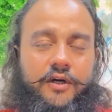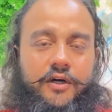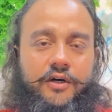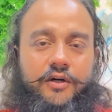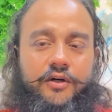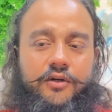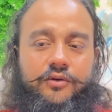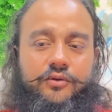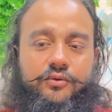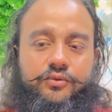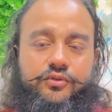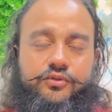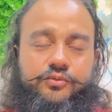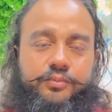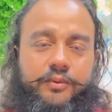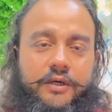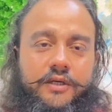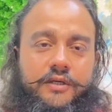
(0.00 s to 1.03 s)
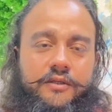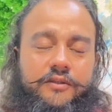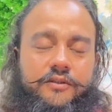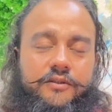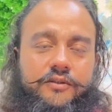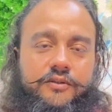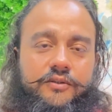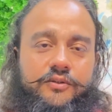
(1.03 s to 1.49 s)
और उस पर
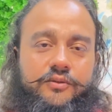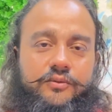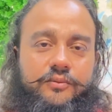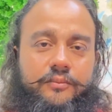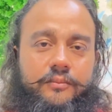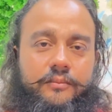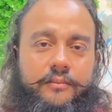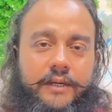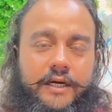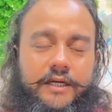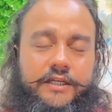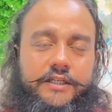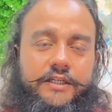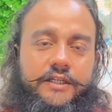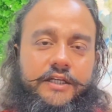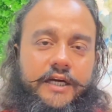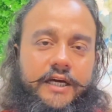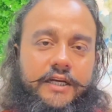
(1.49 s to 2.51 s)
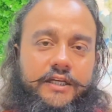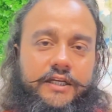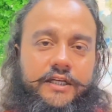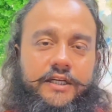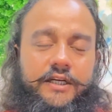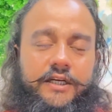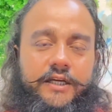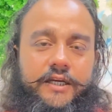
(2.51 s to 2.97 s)
माटी
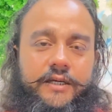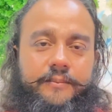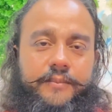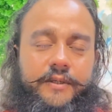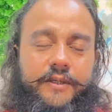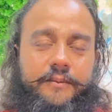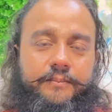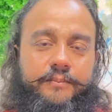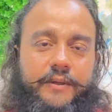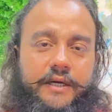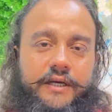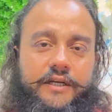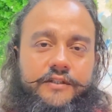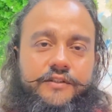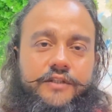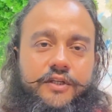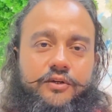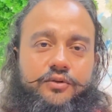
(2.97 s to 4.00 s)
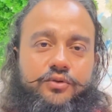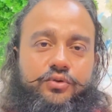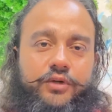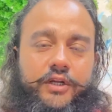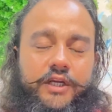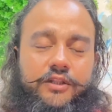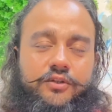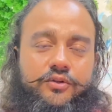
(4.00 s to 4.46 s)
डालने लगे अपने पैर से
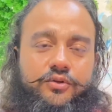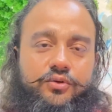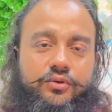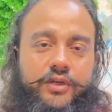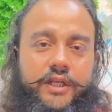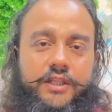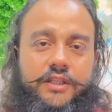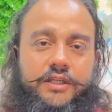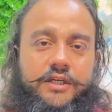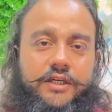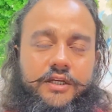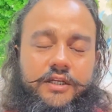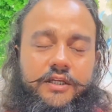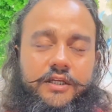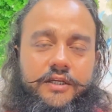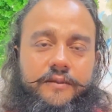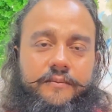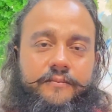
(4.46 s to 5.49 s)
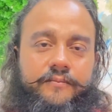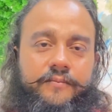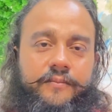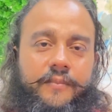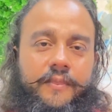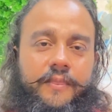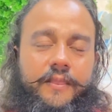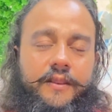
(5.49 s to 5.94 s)
खुरेद खुरेद करके
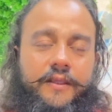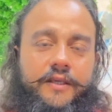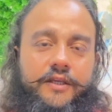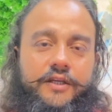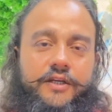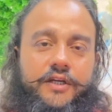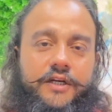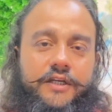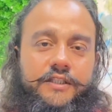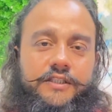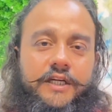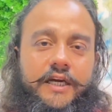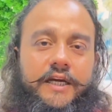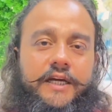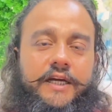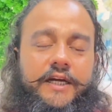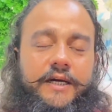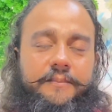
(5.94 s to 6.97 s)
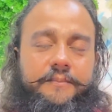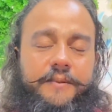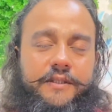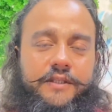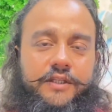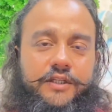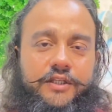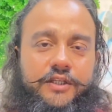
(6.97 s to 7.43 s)
कि ढक जाएगा
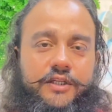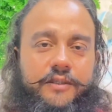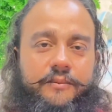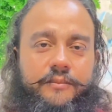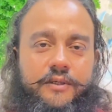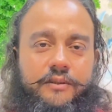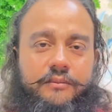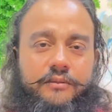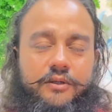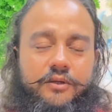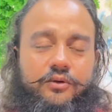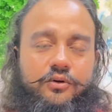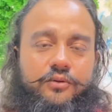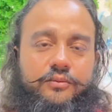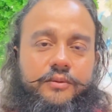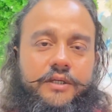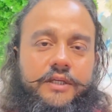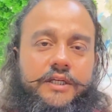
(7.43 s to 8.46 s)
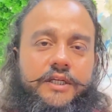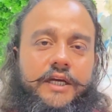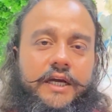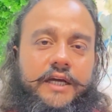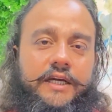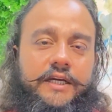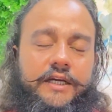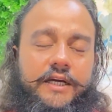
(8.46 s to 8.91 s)
पत्नी के मन में लोभ नहीं
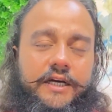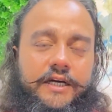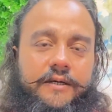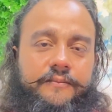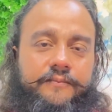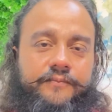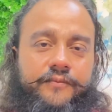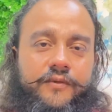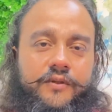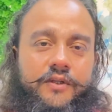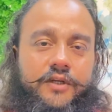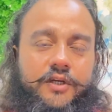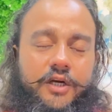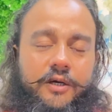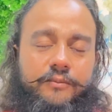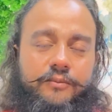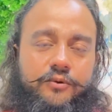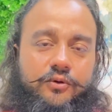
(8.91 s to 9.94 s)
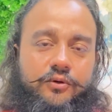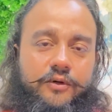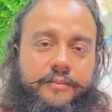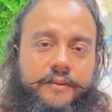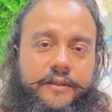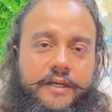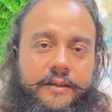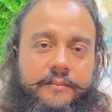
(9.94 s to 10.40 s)
आएगा हम लोग
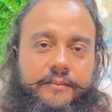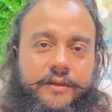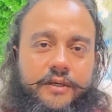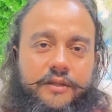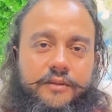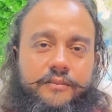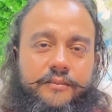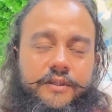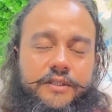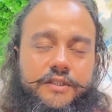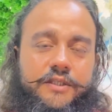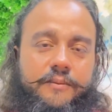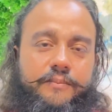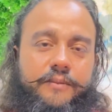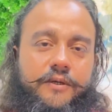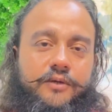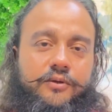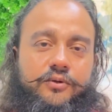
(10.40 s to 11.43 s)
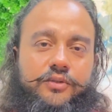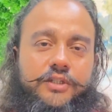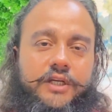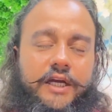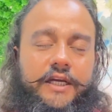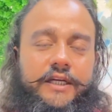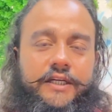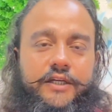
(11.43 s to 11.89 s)
अपना व्रत में सफल हो
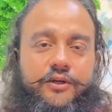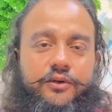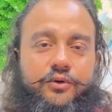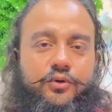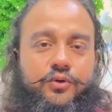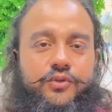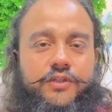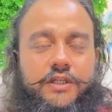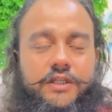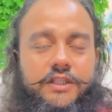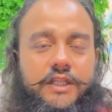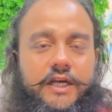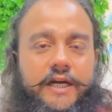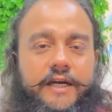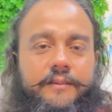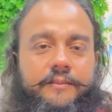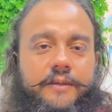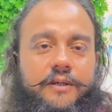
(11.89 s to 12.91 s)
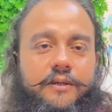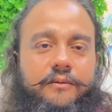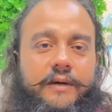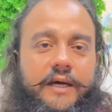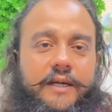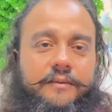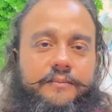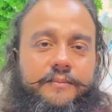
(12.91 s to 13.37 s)
जाएंगे हो सकता है
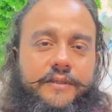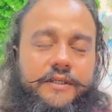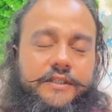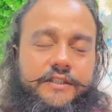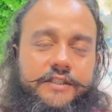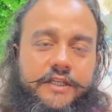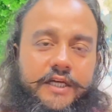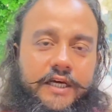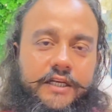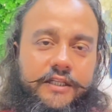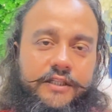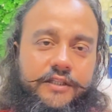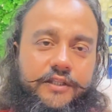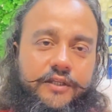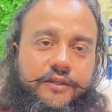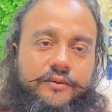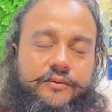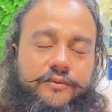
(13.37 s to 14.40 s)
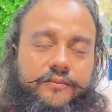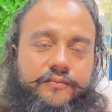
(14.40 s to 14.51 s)
भगवान परीक्षा लेते हैं